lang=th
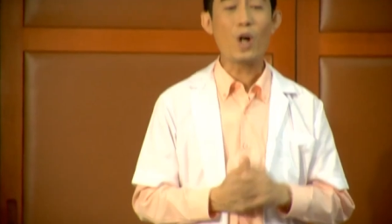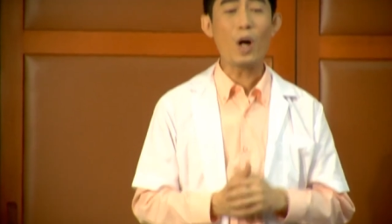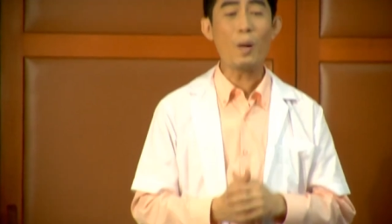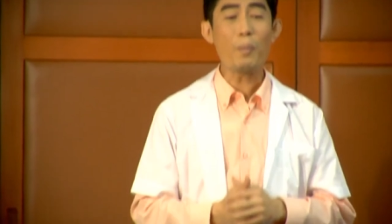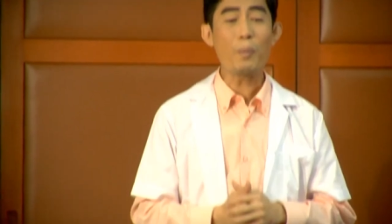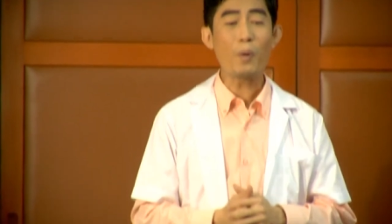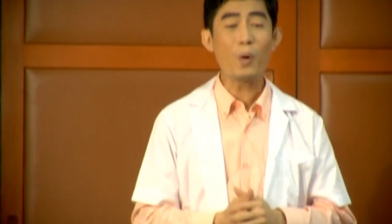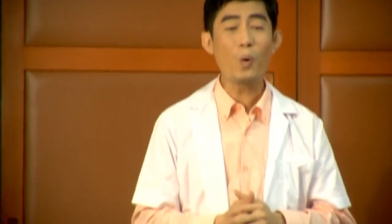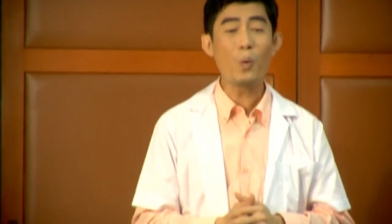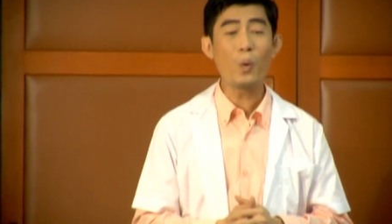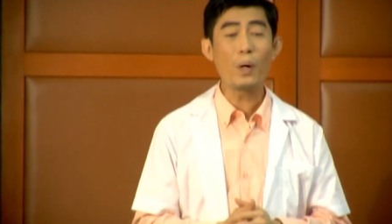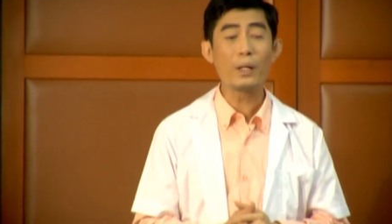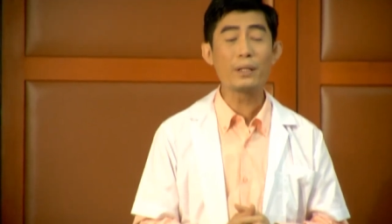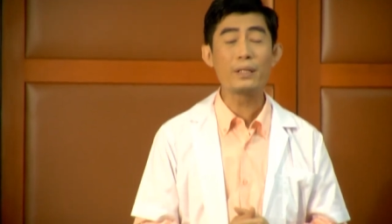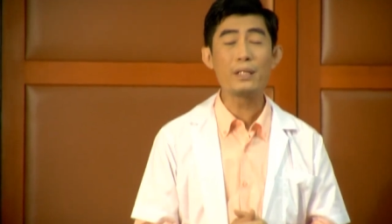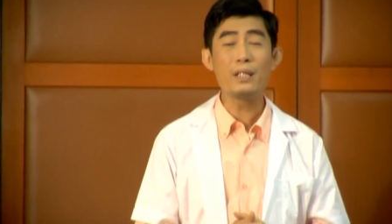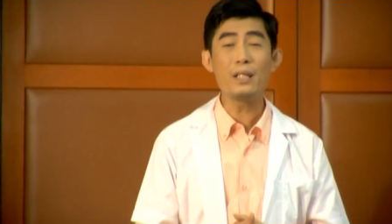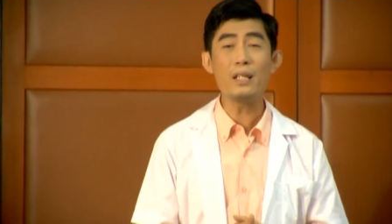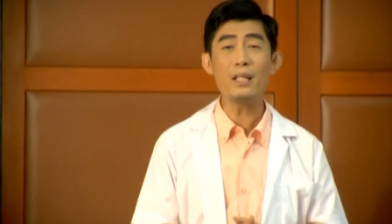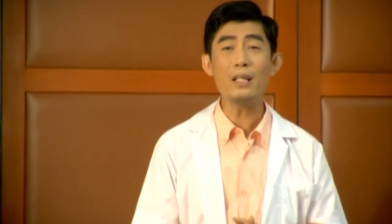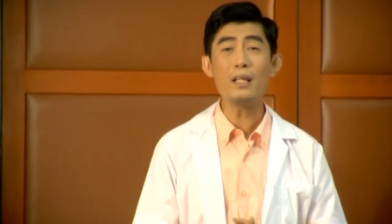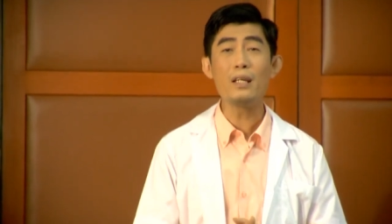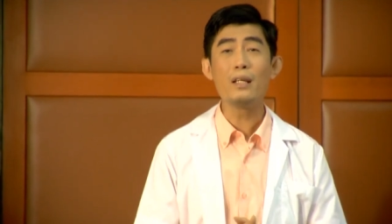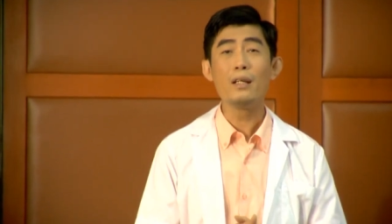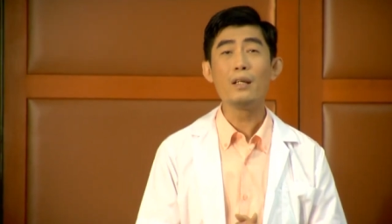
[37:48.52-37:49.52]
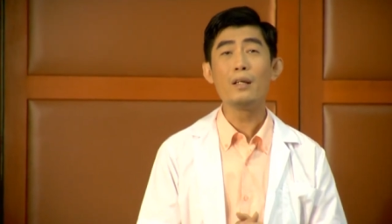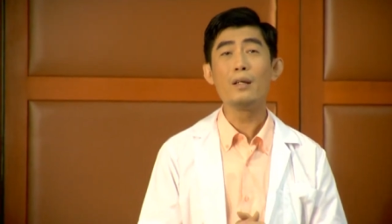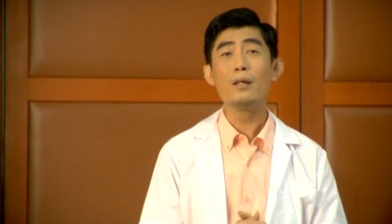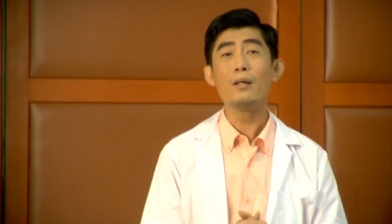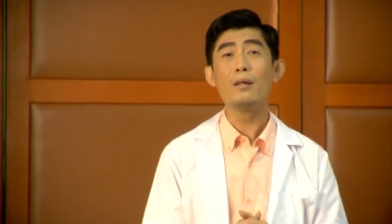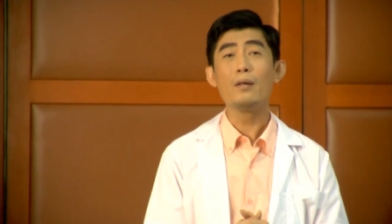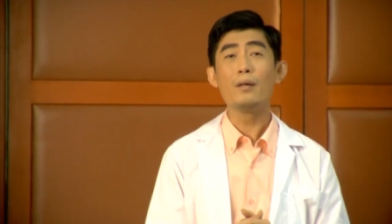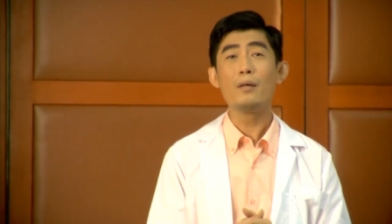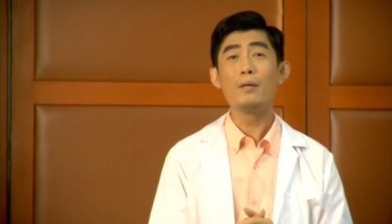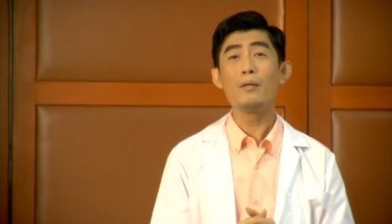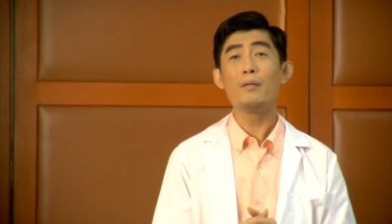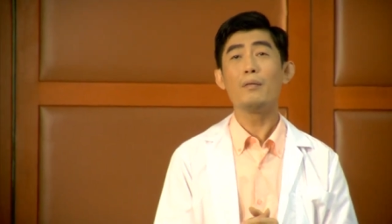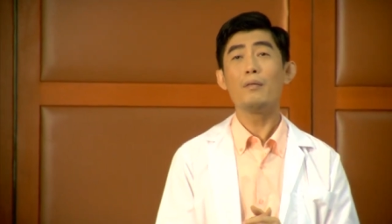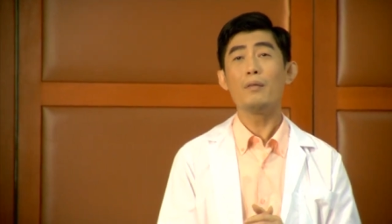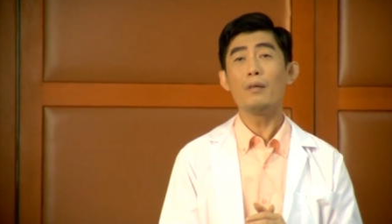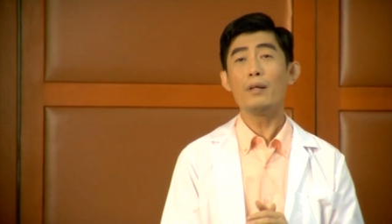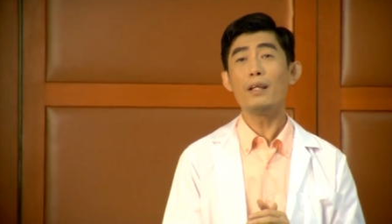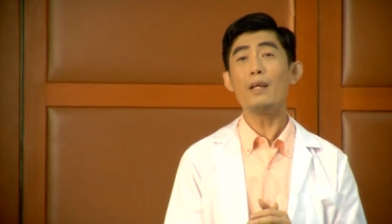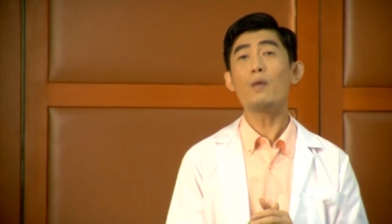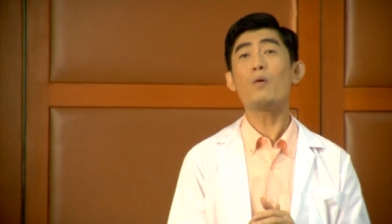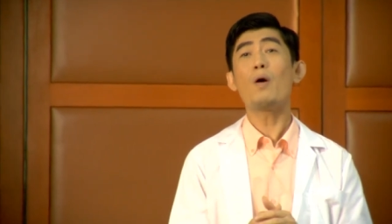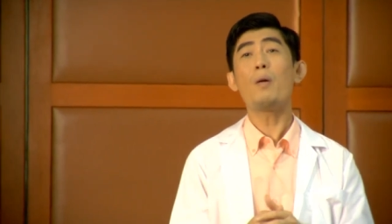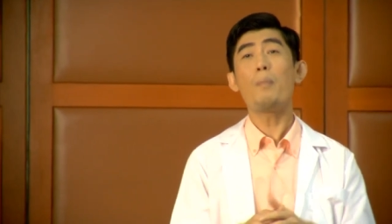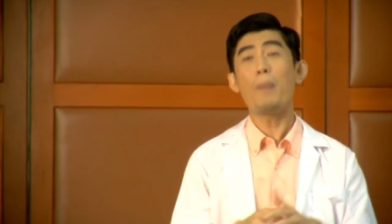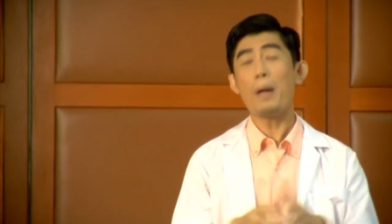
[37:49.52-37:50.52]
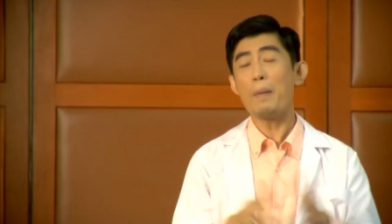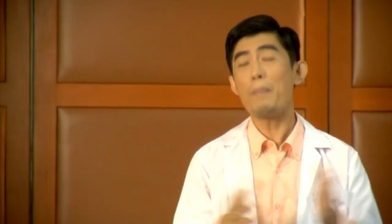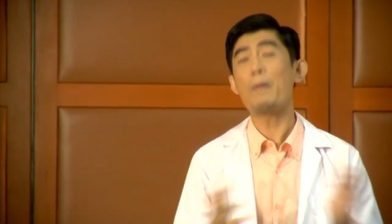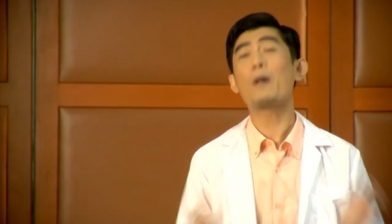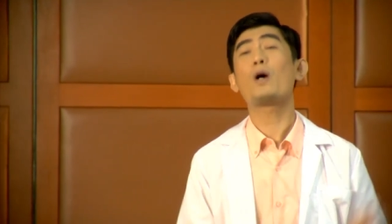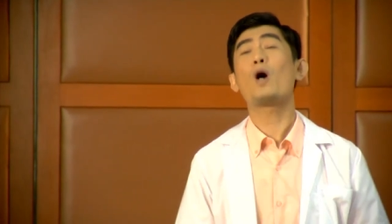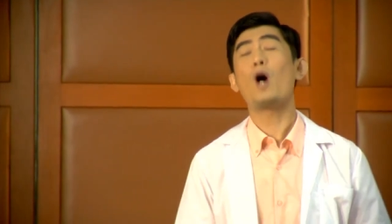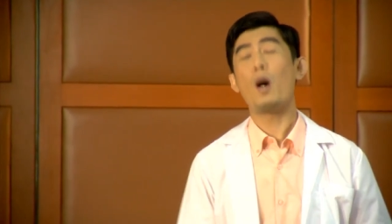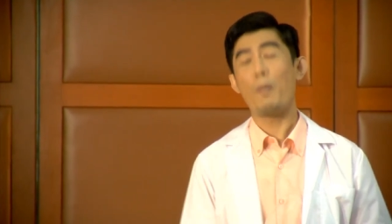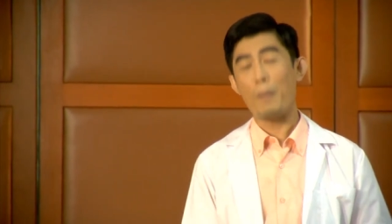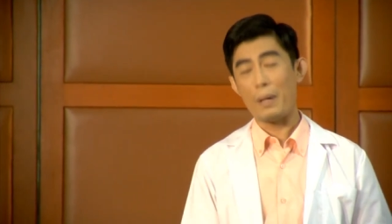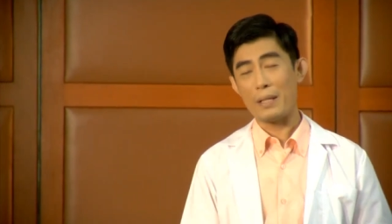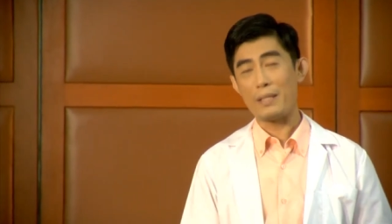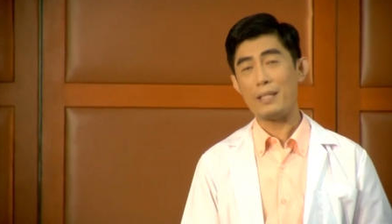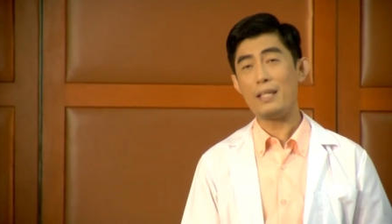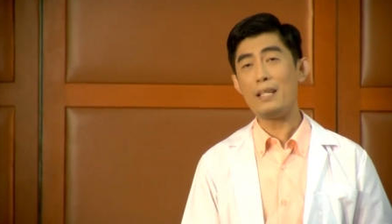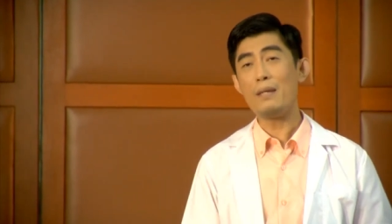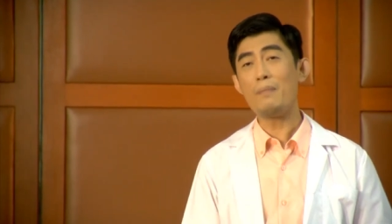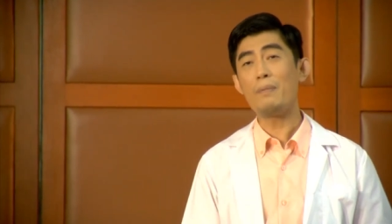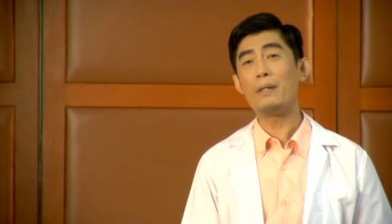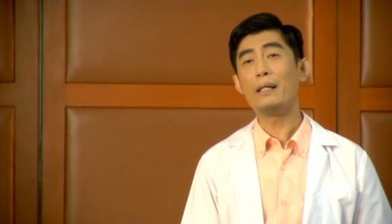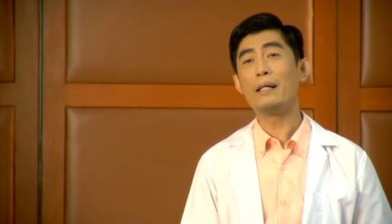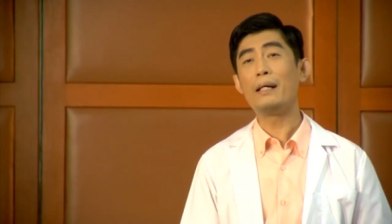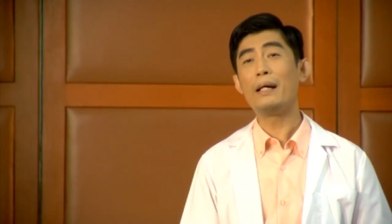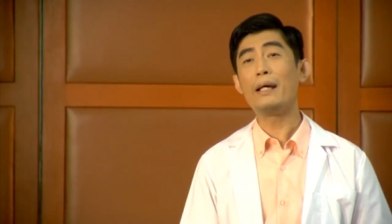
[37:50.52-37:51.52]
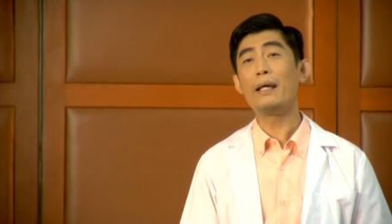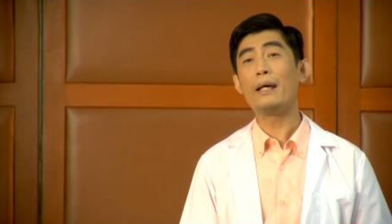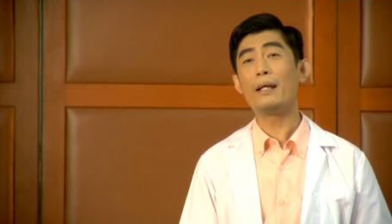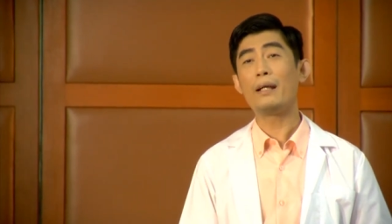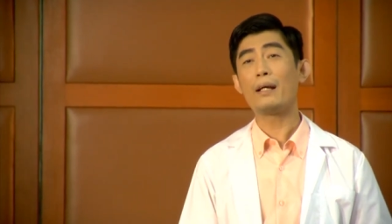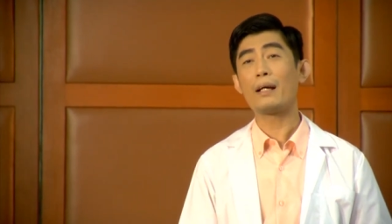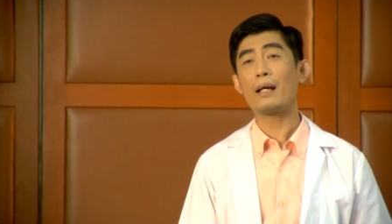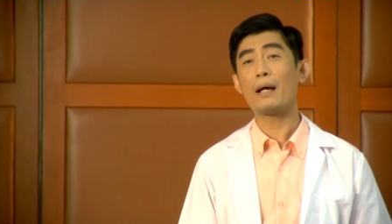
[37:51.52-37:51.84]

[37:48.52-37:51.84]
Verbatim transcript: กี่ครอบครัวที่เรียกว่าไม่ประกอบอาชีพเลย